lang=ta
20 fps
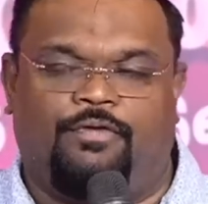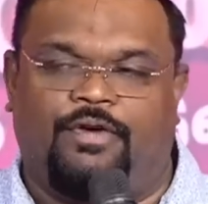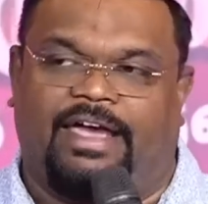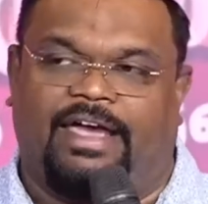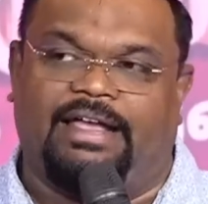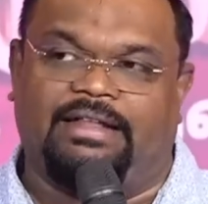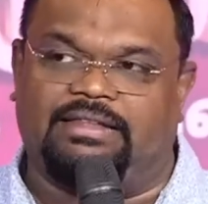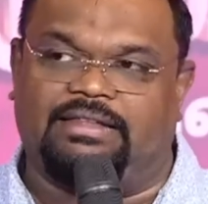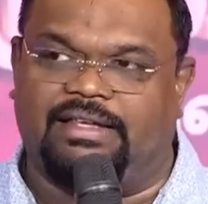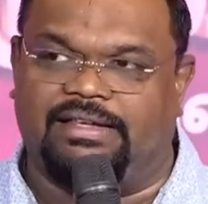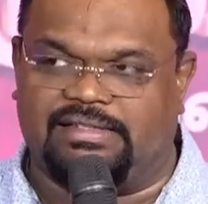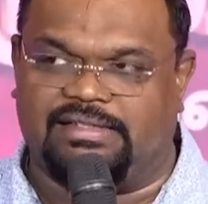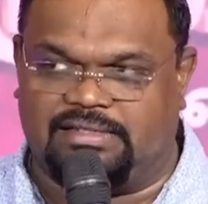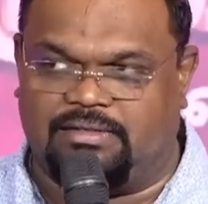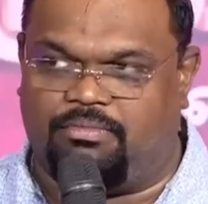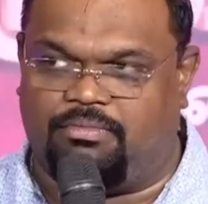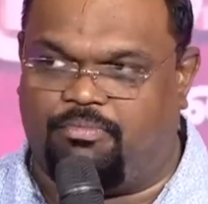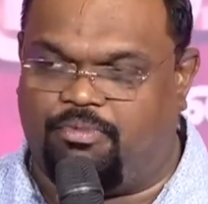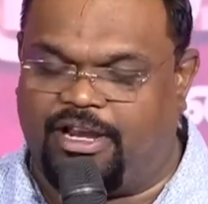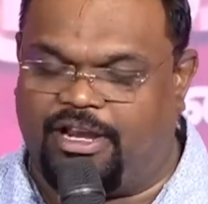Faith is
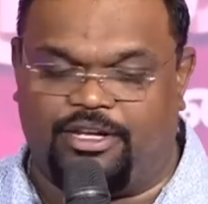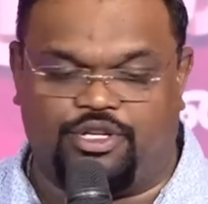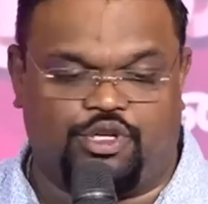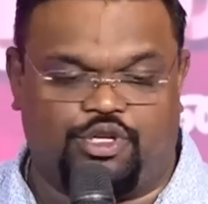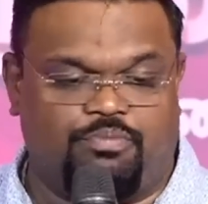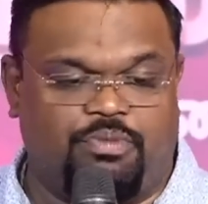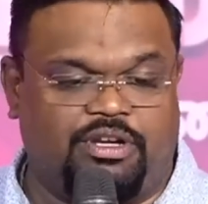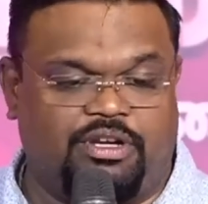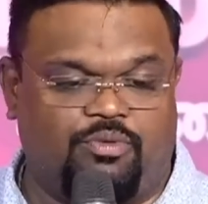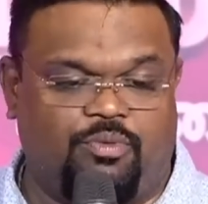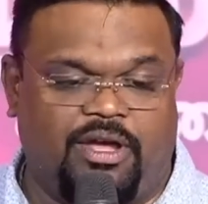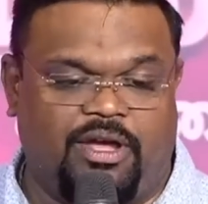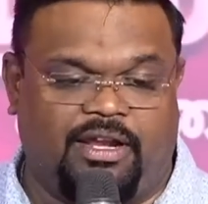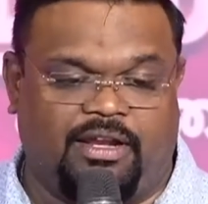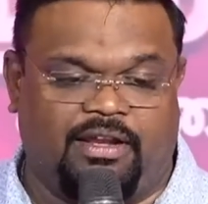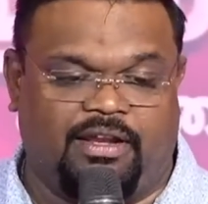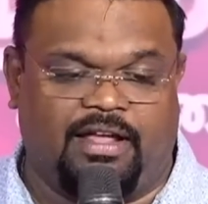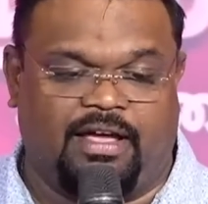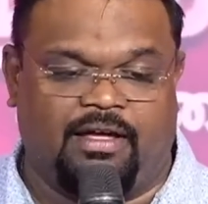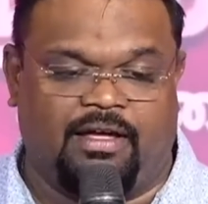the bridge
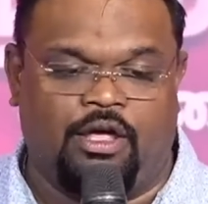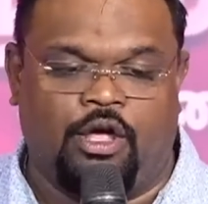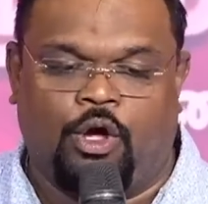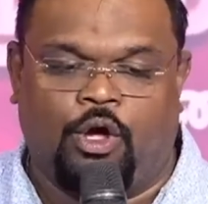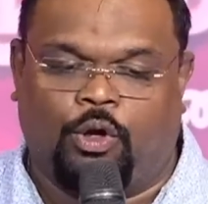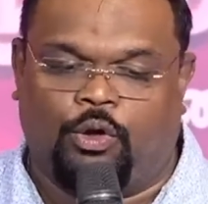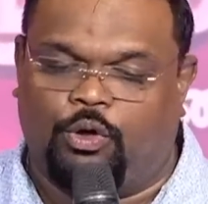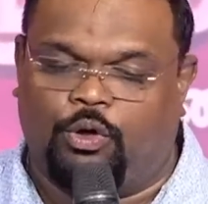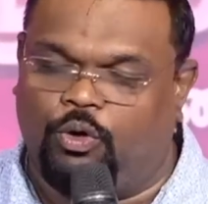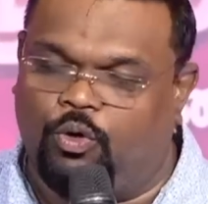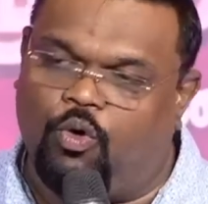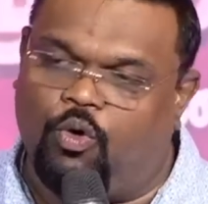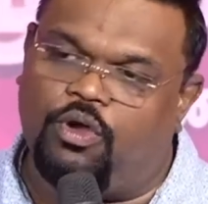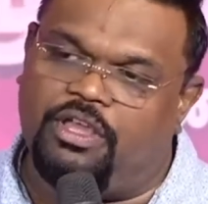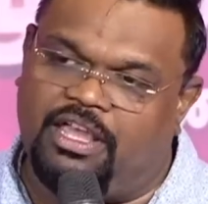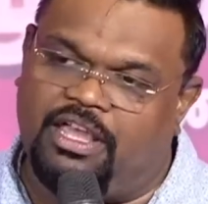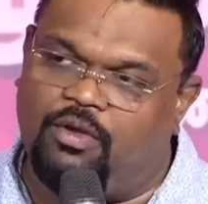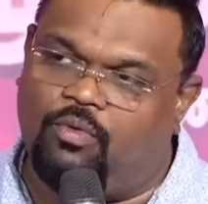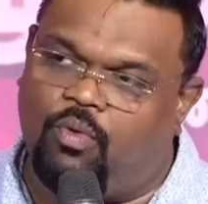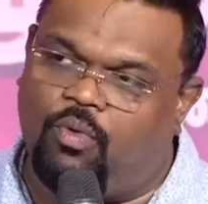between
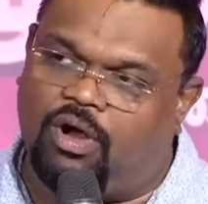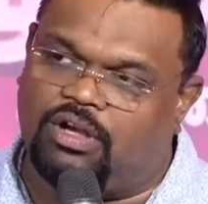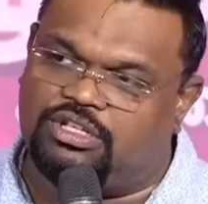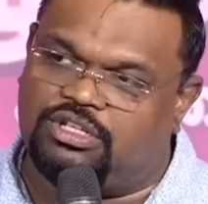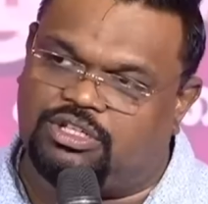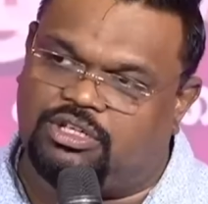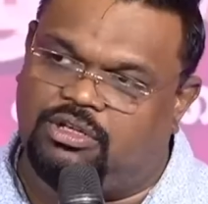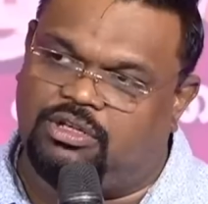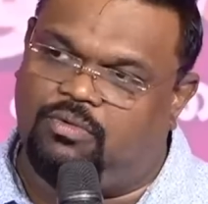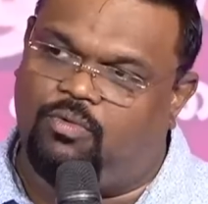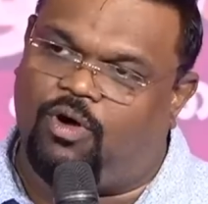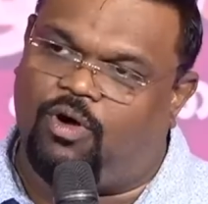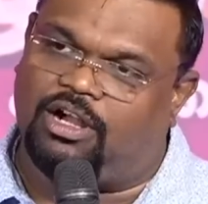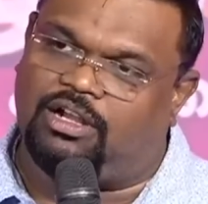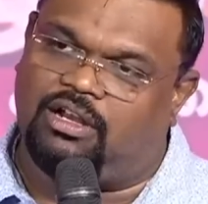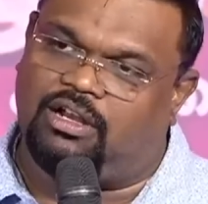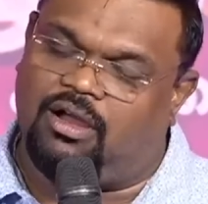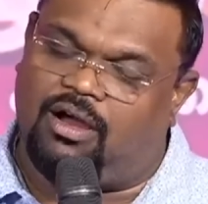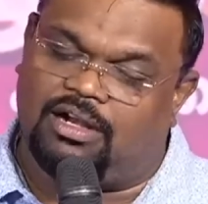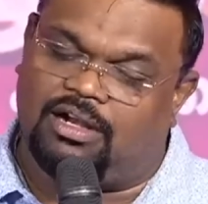knowing what's,
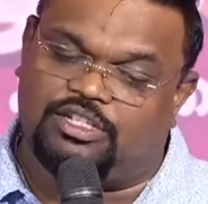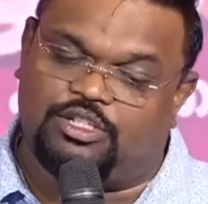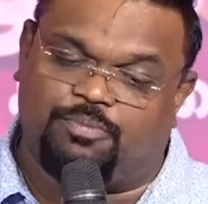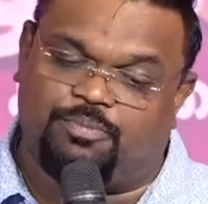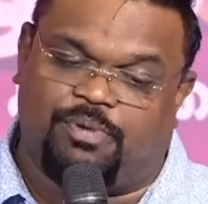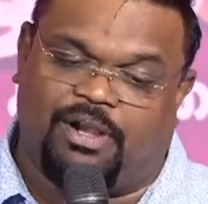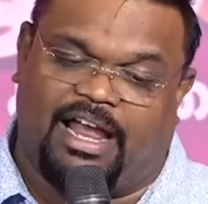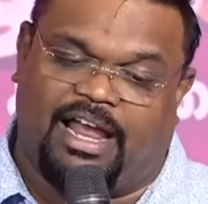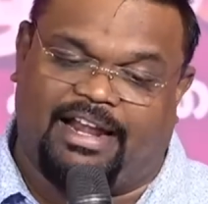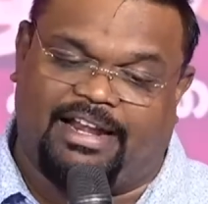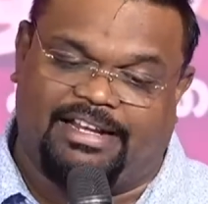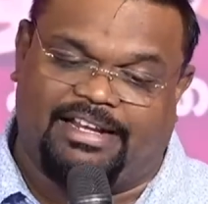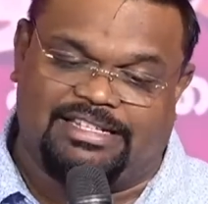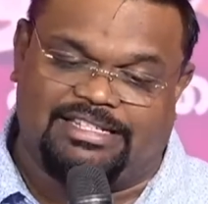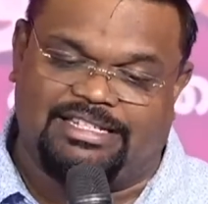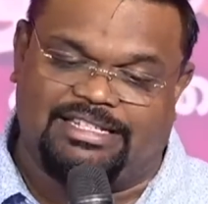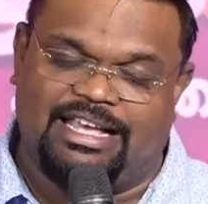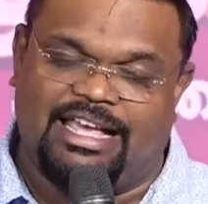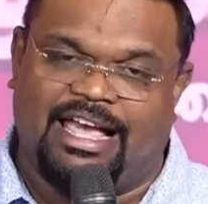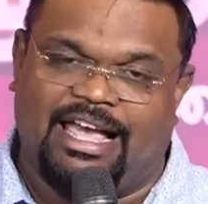what God's plan
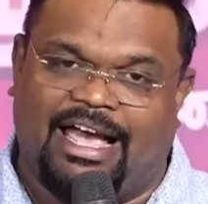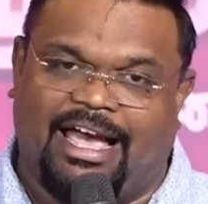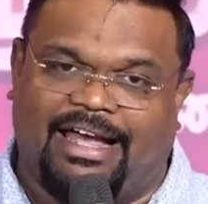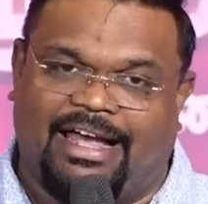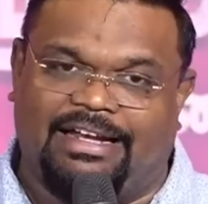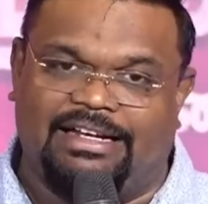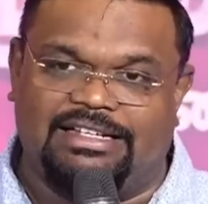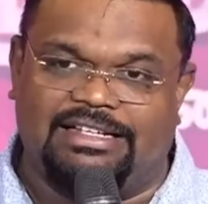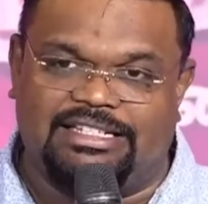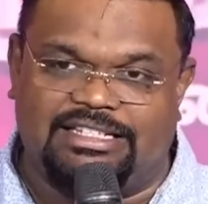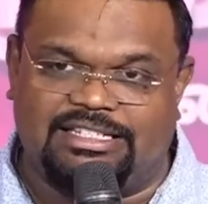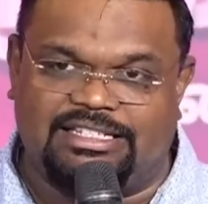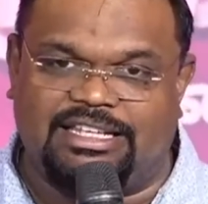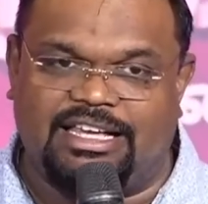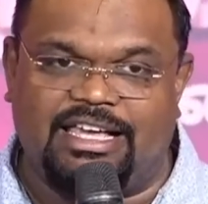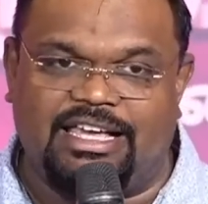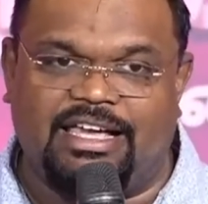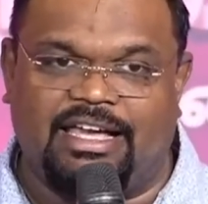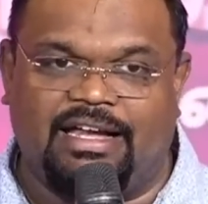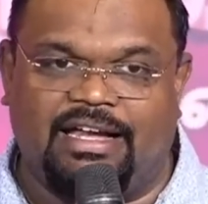is and
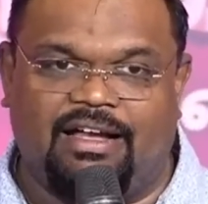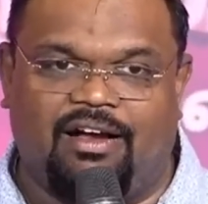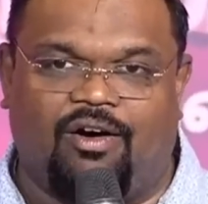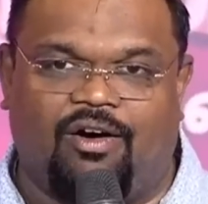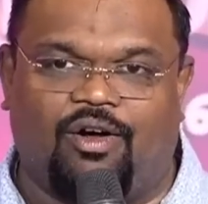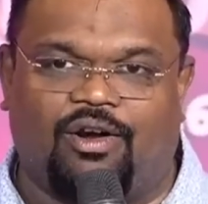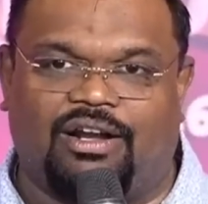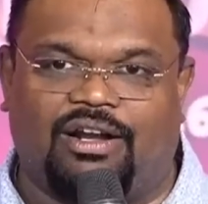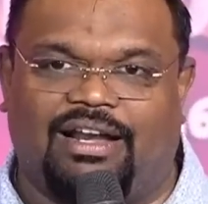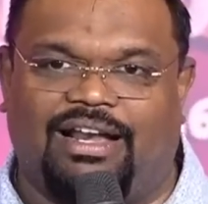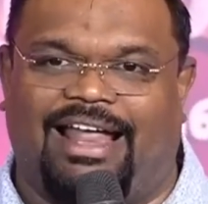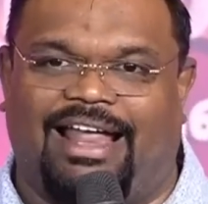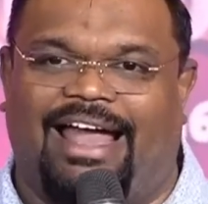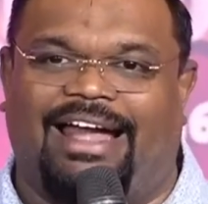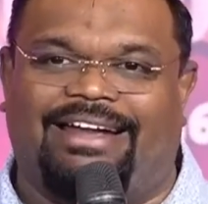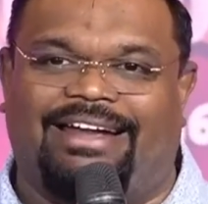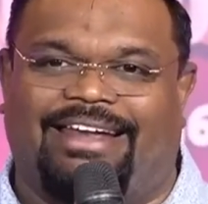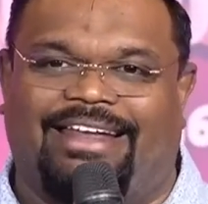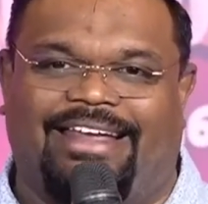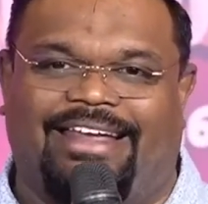seeing or
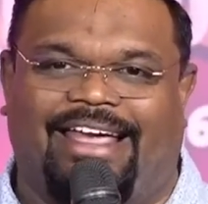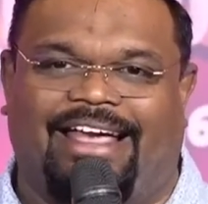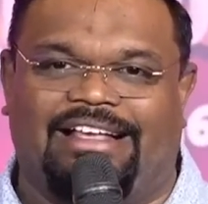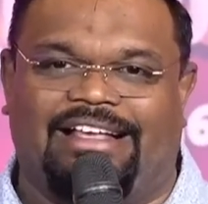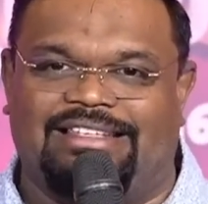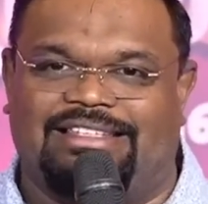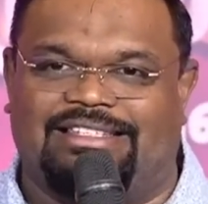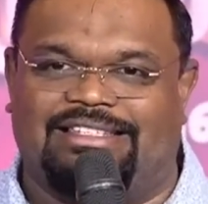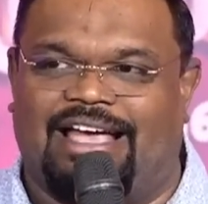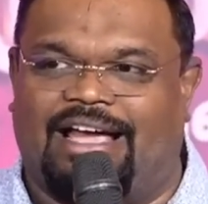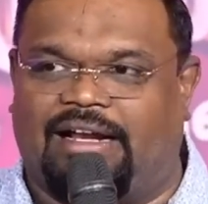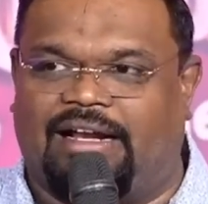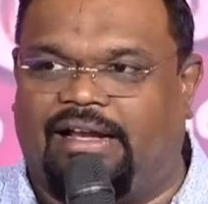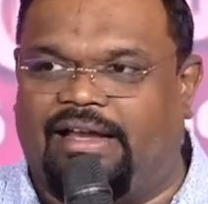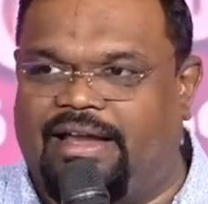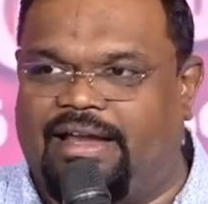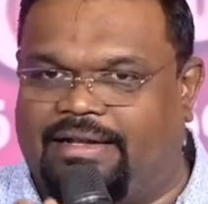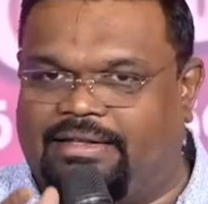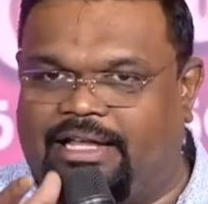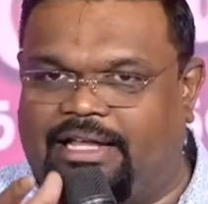landing
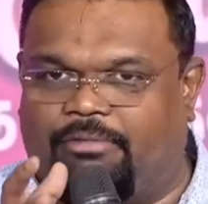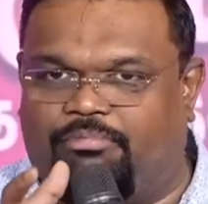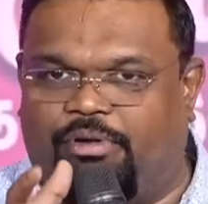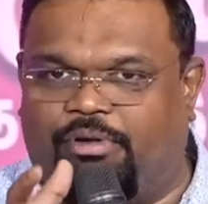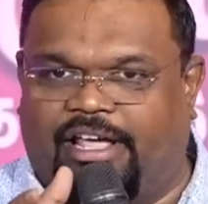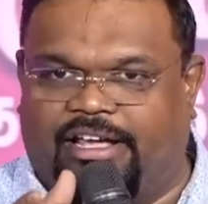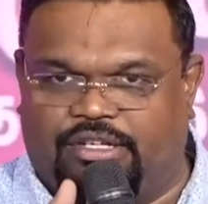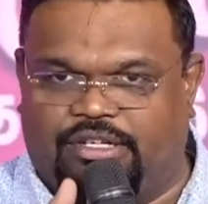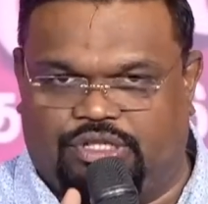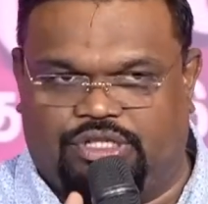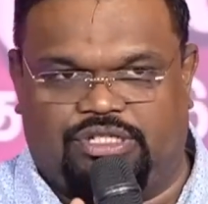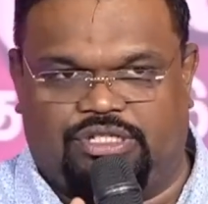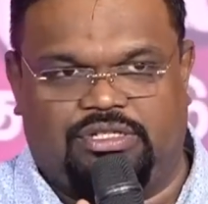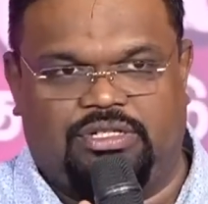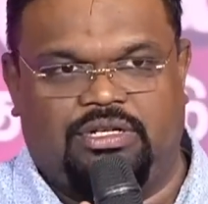exactly at that place.